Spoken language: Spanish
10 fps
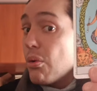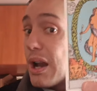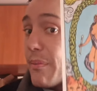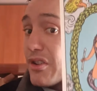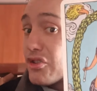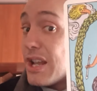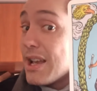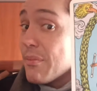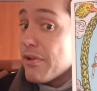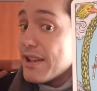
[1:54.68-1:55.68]
Una persona
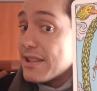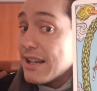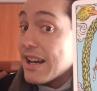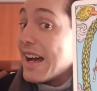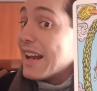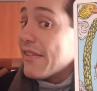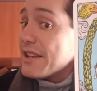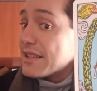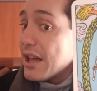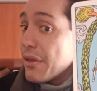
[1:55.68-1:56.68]
que puede estar a la
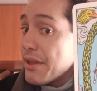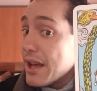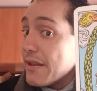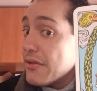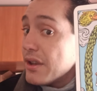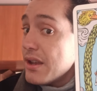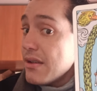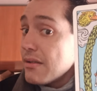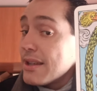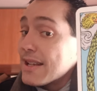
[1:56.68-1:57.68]
distancia de
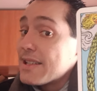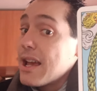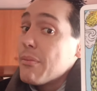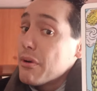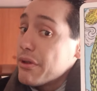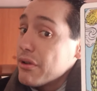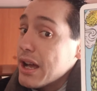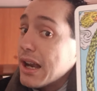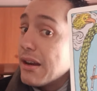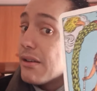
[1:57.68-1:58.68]
ti, ya sea
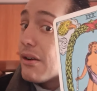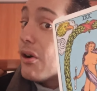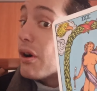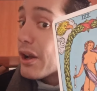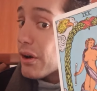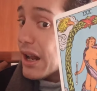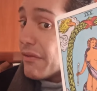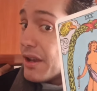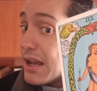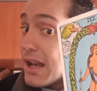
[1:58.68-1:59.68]
emocional o
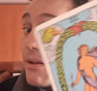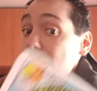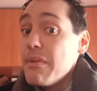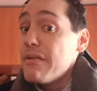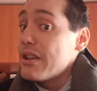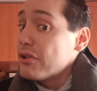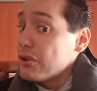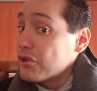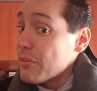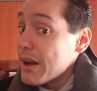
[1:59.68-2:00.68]
geográfica, viviendo en
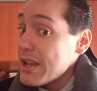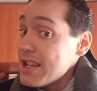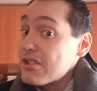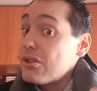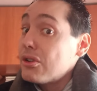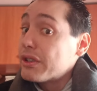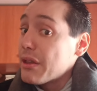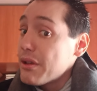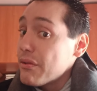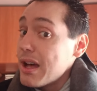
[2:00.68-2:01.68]
otro país, otra
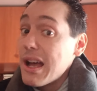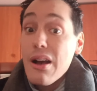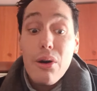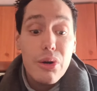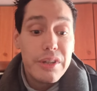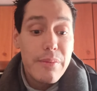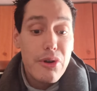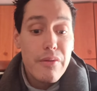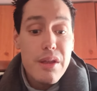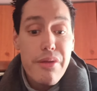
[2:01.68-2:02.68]
ciudad, otra
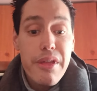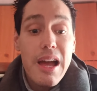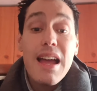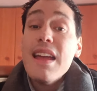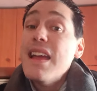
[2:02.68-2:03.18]
provincia,